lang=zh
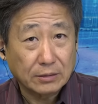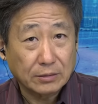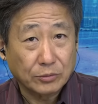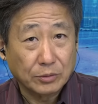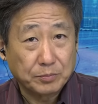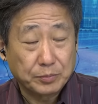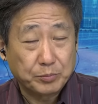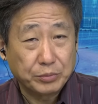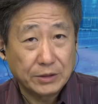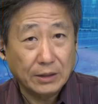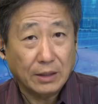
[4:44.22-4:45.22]
我不
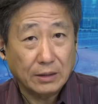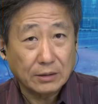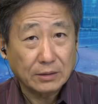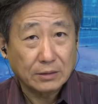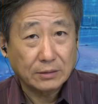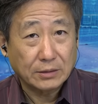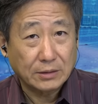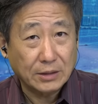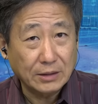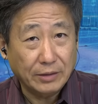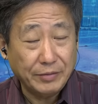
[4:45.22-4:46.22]
接了。
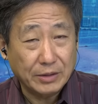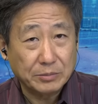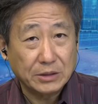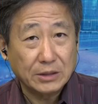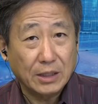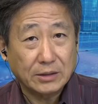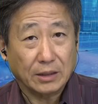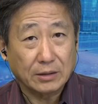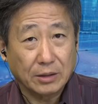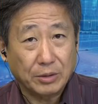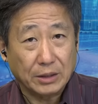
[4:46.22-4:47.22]
现在为什么今天讲
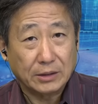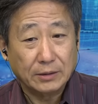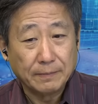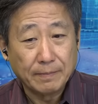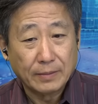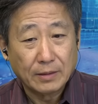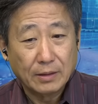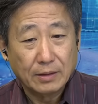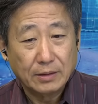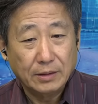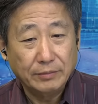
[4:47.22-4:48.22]
这个话题？
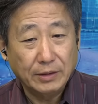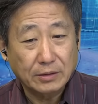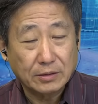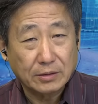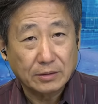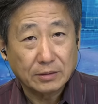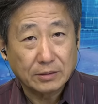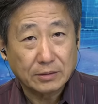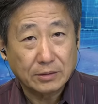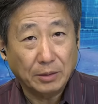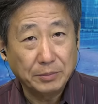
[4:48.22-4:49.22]
因为
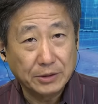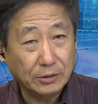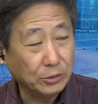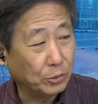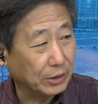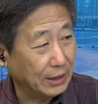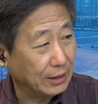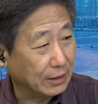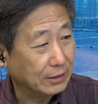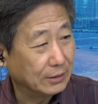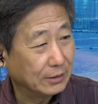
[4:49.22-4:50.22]
敲不尖的又回来了，
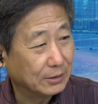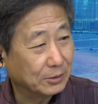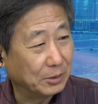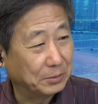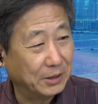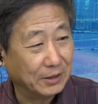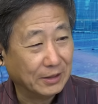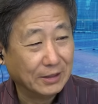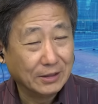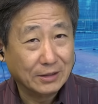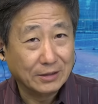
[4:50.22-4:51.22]
对不
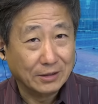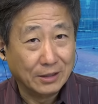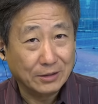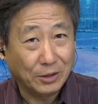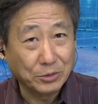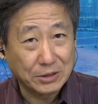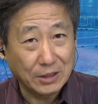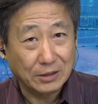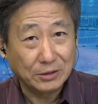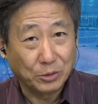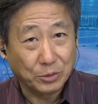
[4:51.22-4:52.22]
对？Allstate
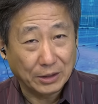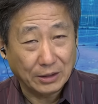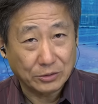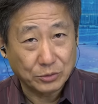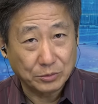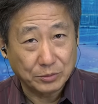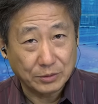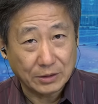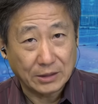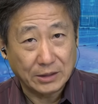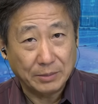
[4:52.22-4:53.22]
又回来说我
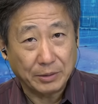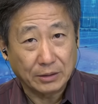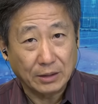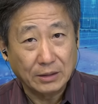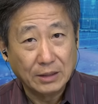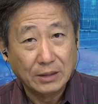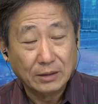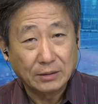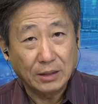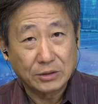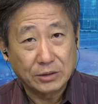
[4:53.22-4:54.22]
在接保单，
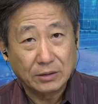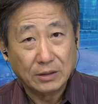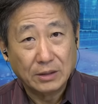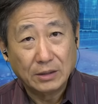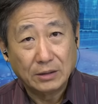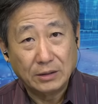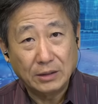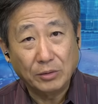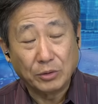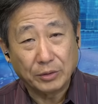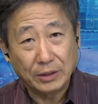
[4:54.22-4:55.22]
但是你让
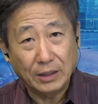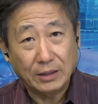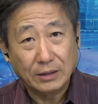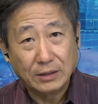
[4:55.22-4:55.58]
我回来，